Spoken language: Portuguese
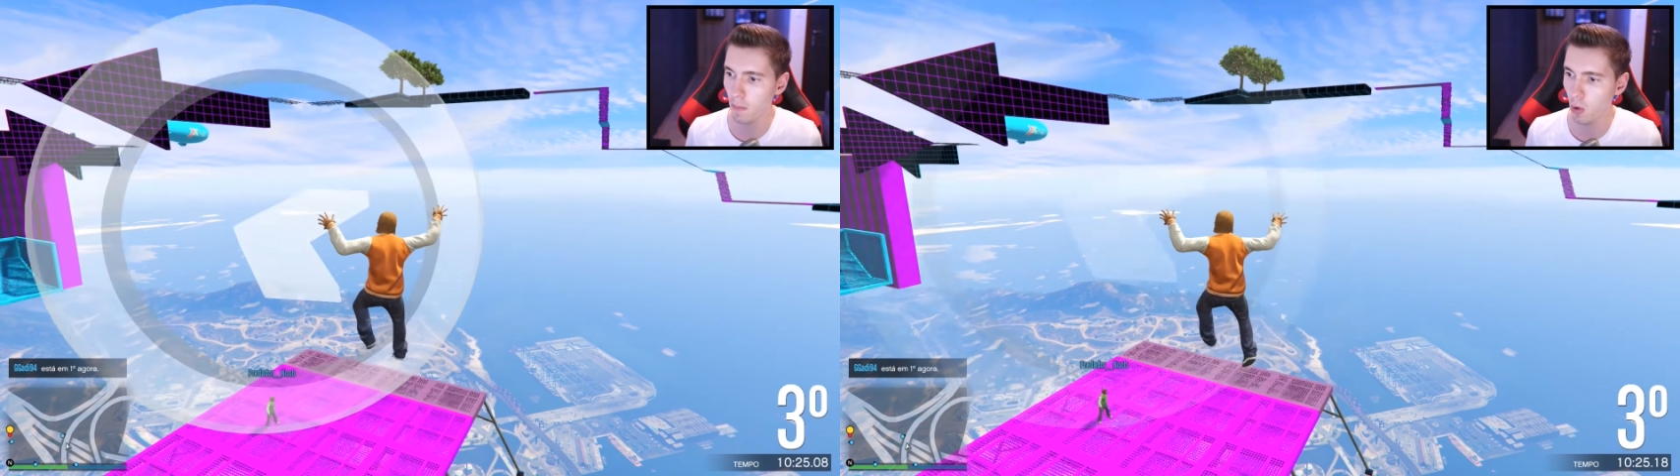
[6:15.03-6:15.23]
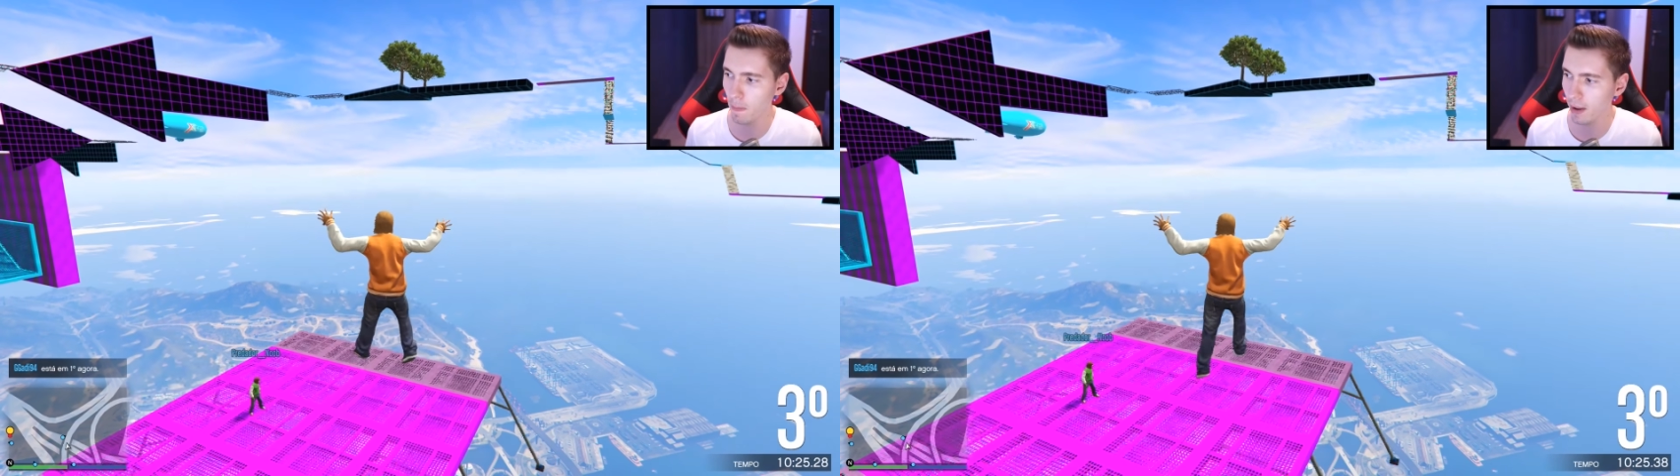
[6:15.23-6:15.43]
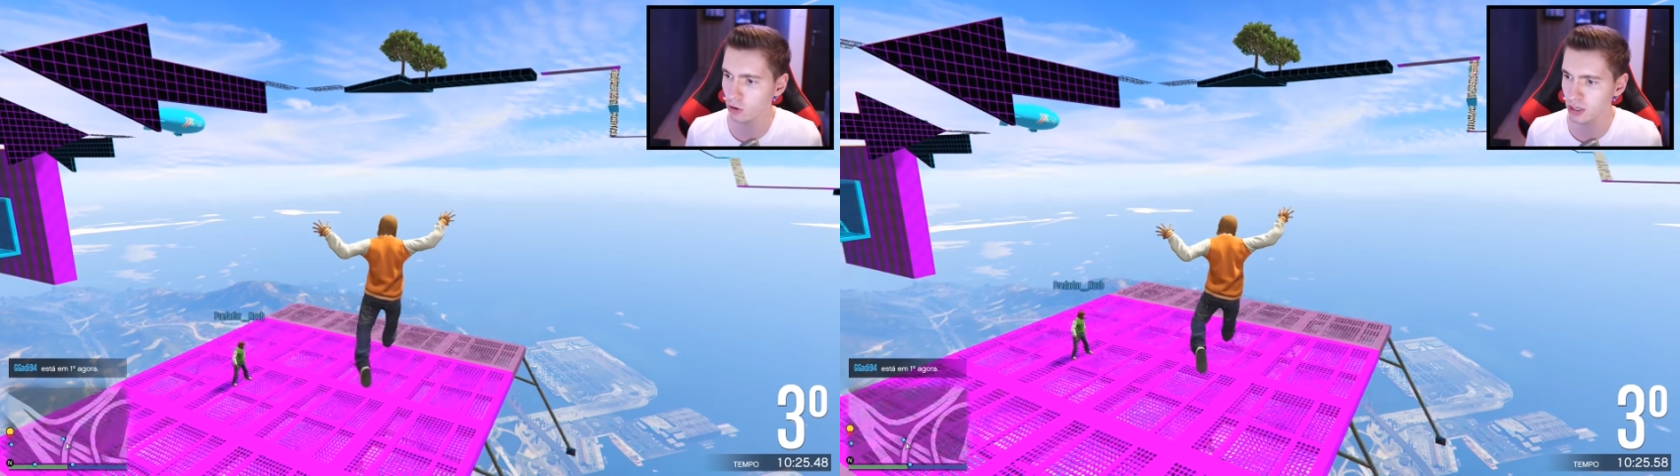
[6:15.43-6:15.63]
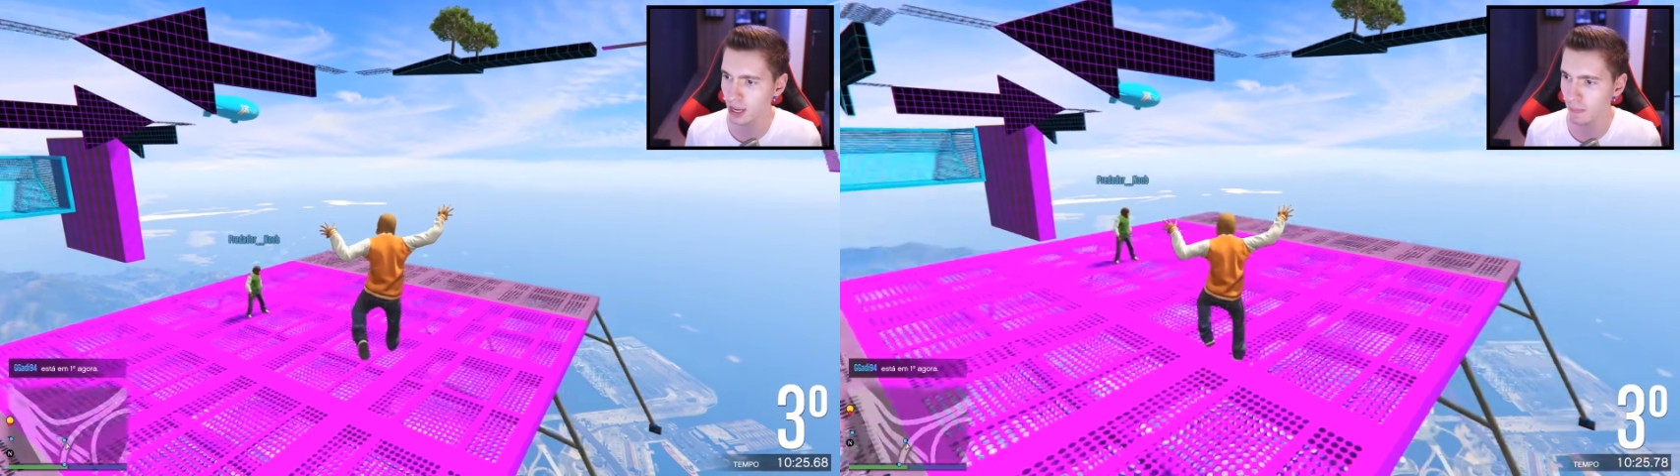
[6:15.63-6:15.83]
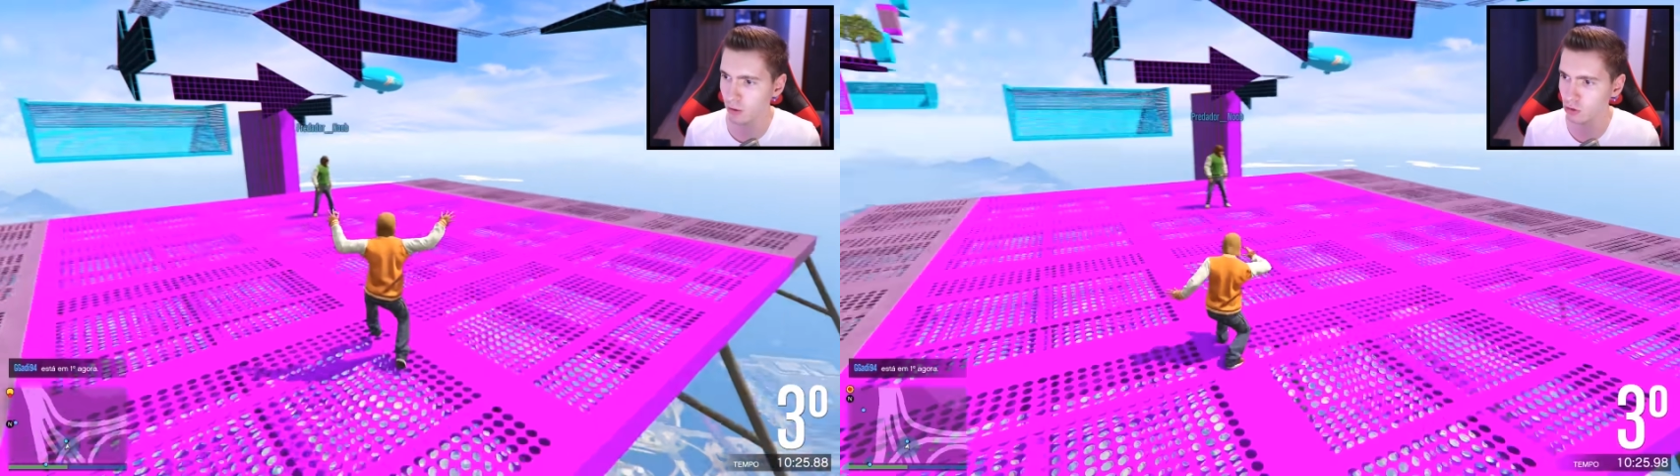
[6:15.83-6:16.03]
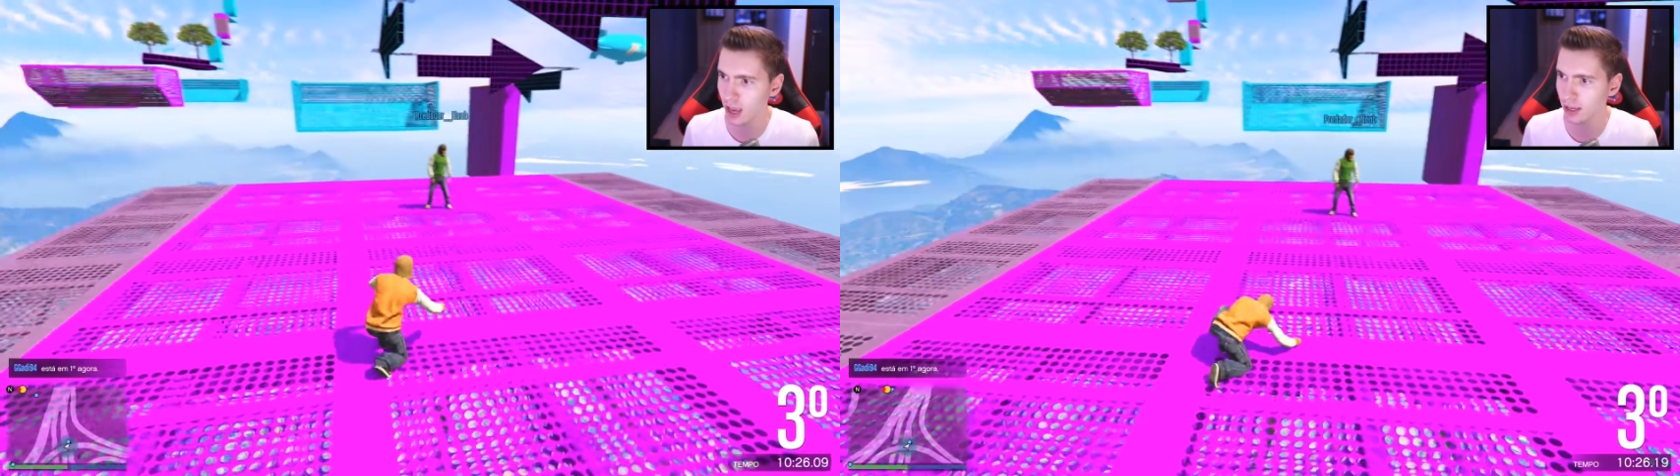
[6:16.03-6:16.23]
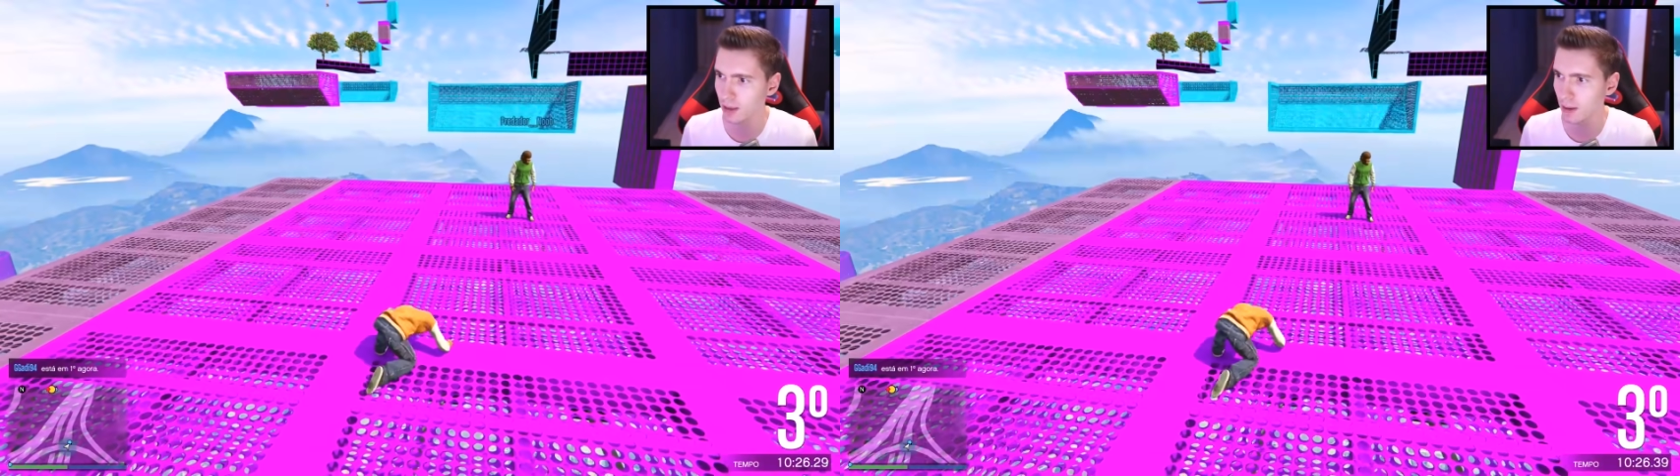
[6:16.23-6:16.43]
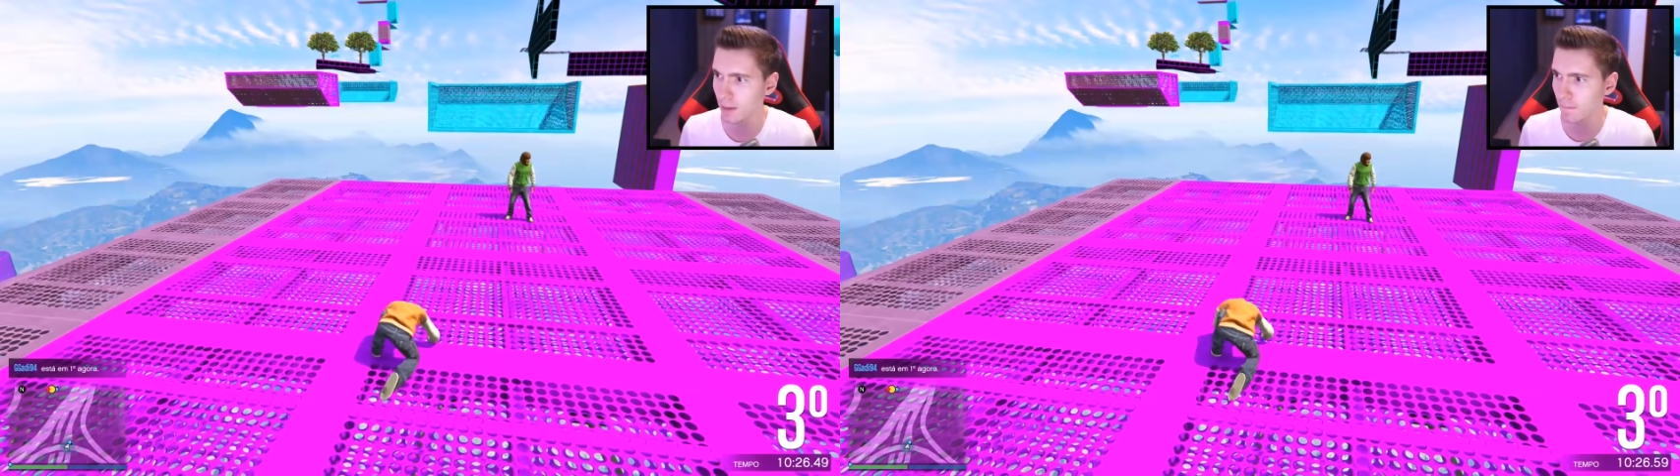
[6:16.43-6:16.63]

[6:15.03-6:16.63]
boa. Pega o cheque, pega o cheque.